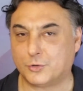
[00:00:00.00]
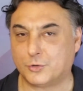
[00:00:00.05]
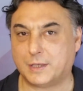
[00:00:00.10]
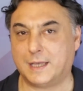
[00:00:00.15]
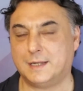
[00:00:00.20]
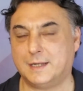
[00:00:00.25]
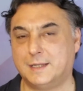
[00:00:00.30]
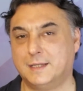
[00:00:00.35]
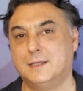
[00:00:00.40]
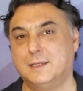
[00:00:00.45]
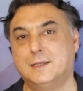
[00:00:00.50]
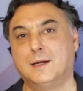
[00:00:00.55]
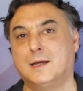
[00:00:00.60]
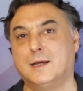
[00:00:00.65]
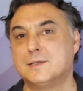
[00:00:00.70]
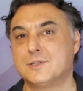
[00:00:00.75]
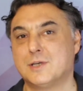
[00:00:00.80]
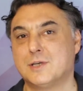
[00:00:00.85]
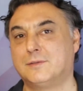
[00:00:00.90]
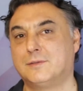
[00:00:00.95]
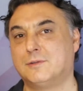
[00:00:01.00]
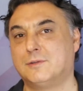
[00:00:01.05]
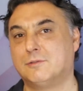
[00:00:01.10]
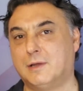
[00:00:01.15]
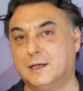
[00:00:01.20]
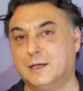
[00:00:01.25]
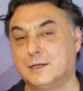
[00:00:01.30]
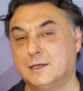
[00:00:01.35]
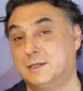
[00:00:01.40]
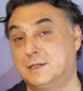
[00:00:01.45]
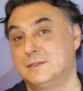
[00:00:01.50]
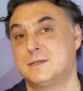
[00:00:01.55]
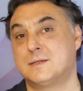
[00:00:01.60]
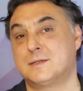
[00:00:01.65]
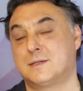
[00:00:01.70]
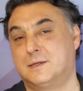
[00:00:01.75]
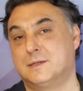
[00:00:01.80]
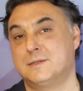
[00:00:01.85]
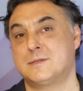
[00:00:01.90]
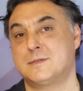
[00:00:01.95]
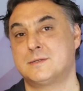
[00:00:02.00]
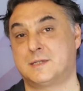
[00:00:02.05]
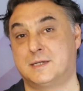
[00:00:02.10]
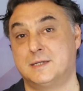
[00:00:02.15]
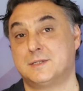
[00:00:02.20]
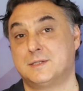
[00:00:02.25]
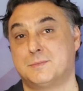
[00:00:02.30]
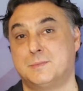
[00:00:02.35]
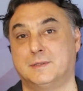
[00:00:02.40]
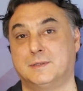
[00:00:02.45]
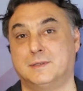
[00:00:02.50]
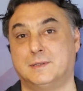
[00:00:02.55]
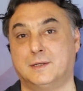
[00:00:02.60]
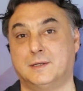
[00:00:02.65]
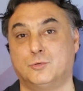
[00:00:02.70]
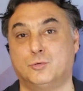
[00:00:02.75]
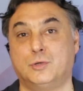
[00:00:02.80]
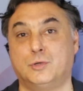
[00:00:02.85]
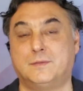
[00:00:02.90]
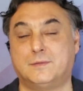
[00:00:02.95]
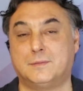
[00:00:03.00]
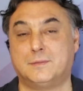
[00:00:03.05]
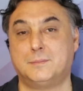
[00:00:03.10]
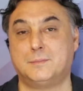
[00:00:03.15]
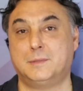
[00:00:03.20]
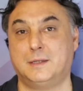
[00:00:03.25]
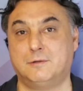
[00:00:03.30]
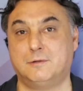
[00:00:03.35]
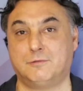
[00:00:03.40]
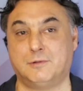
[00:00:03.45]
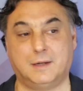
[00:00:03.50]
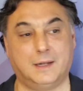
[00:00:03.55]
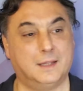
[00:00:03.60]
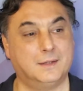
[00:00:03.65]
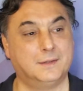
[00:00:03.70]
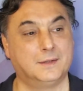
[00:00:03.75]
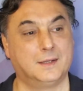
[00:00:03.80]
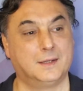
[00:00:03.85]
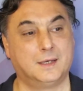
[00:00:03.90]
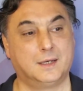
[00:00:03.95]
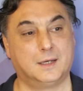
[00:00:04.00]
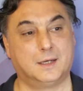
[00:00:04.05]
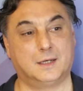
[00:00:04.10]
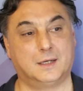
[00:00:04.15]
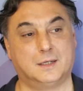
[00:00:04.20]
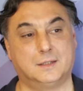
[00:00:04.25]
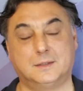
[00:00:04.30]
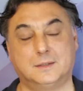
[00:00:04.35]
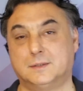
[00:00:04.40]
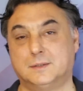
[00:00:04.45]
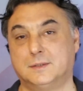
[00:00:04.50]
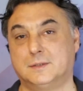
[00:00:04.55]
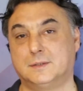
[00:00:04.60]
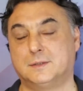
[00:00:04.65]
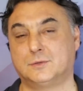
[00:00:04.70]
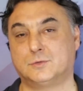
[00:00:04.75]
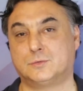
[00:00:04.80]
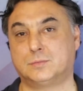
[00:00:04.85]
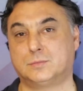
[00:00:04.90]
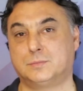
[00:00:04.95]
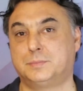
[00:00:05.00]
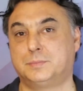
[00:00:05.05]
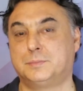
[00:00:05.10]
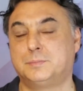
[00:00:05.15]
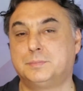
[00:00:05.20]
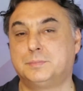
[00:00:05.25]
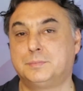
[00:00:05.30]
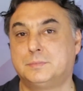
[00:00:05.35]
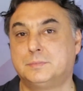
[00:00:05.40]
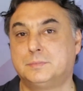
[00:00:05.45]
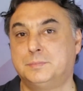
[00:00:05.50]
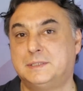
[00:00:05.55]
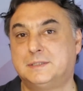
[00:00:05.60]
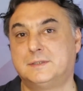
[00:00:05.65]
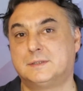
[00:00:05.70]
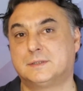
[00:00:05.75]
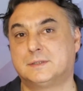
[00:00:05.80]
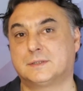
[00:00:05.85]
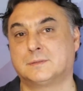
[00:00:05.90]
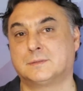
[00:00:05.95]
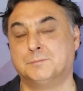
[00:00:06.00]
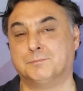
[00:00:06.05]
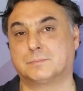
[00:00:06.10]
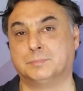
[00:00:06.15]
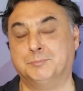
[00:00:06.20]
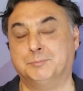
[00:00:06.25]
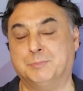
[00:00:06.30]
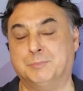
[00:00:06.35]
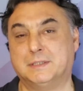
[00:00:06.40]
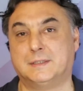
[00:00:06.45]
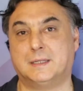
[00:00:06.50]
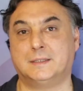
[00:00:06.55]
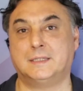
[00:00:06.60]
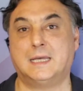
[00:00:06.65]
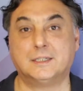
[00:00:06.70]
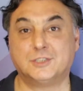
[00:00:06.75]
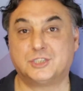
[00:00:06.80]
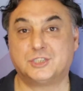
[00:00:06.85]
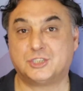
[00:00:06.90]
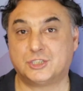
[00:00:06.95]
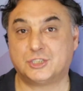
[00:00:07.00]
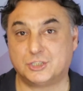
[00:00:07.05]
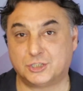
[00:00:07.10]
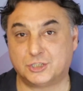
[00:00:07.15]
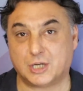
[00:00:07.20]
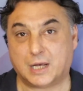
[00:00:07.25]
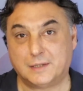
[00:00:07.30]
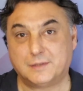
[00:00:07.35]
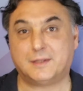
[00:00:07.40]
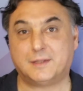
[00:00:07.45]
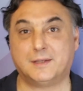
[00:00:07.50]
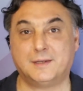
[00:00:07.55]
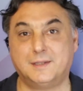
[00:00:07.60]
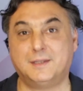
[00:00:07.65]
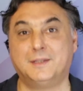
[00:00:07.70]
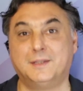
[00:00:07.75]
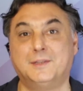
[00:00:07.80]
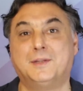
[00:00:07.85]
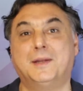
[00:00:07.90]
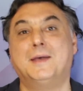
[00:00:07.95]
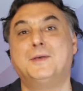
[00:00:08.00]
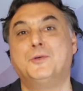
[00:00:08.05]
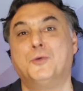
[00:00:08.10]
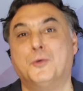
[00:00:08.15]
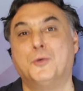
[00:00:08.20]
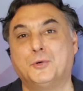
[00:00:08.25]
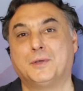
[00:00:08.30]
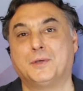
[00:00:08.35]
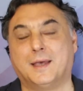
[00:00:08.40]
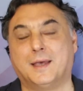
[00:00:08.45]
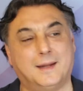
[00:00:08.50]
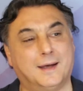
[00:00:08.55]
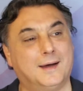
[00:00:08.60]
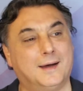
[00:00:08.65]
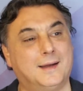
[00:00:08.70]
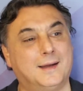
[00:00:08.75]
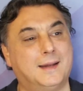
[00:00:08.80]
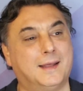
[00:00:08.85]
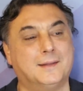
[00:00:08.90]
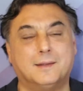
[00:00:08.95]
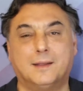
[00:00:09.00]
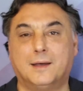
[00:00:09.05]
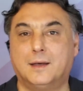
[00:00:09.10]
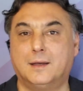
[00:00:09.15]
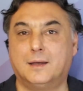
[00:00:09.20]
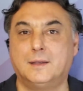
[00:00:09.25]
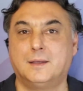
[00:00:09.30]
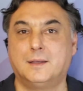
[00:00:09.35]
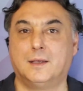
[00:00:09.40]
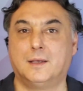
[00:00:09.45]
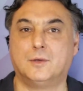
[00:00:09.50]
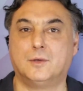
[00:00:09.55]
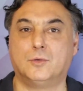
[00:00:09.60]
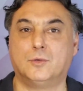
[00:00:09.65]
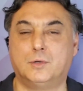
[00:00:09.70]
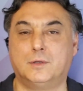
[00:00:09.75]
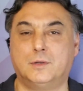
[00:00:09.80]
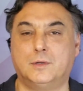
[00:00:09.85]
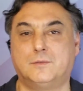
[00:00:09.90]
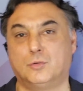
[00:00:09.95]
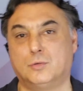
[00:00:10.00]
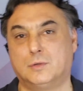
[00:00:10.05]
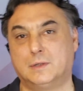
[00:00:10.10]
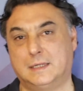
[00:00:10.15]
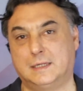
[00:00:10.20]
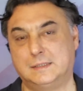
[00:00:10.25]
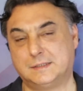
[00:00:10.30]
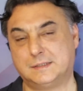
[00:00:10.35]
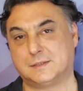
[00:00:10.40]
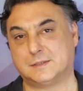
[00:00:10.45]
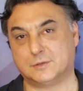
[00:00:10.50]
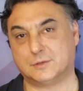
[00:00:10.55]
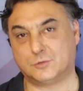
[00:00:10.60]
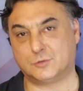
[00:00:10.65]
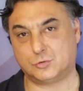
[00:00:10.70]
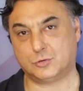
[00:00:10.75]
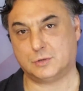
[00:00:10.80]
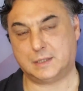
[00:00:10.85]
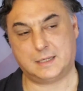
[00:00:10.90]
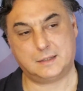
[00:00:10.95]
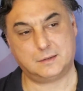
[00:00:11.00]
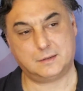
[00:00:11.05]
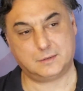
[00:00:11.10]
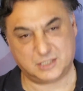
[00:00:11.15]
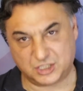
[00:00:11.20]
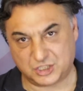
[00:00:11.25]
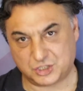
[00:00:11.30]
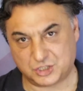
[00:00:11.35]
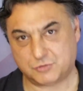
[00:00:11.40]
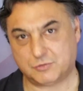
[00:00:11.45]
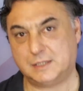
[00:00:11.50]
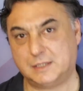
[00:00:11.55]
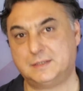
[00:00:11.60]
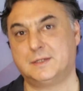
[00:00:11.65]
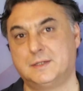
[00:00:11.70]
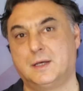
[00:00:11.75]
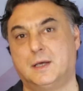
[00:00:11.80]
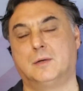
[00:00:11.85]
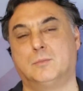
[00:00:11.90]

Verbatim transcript: Yani ihracatı falan kıs kıs kısmadılar. Üretimleri falan e, bitirmediler. Yani şalteri indiren yok yani. Halen daha üretiyorlar, satıyorlar, iş var.